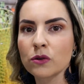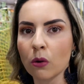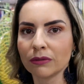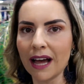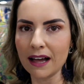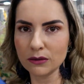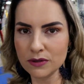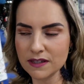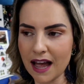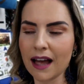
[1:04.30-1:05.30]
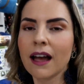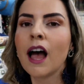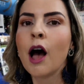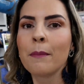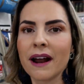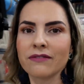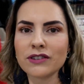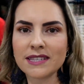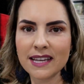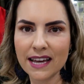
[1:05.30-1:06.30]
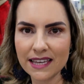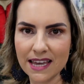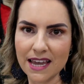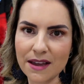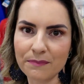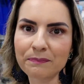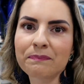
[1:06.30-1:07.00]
os contatos, tá? Pra você que